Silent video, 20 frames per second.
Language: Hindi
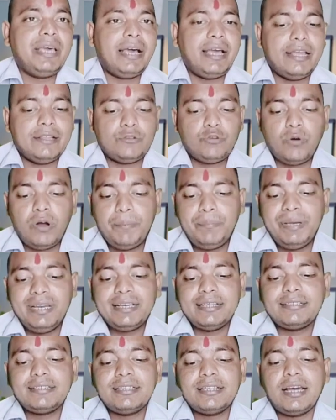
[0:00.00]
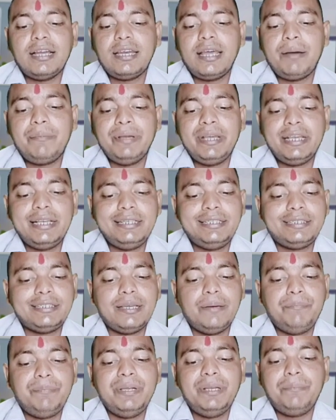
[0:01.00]
क्या है तो अप्लीकेशन का नाम है
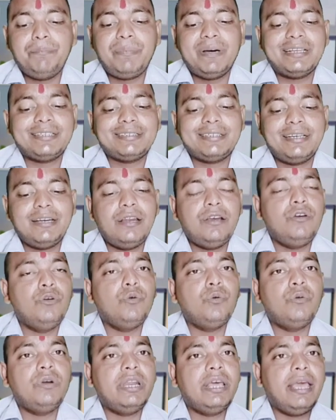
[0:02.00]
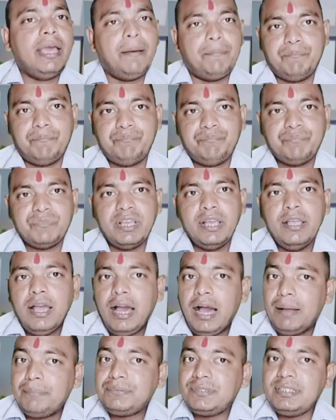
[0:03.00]
स्टेपिन पर्सनल लोन ऐप
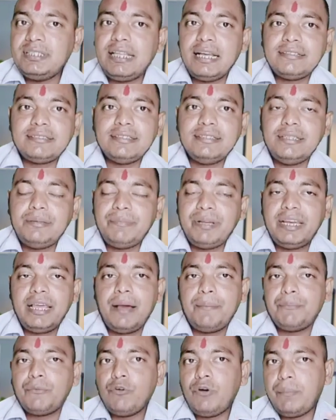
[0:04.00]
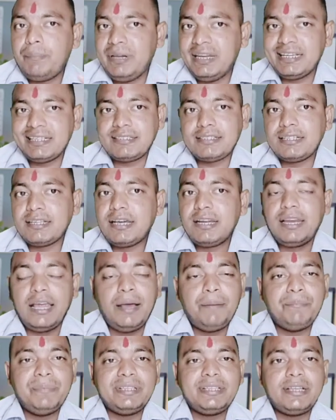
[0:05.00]
अब सीधा सीधी मैंने आपको एप्लीकेशन का नाम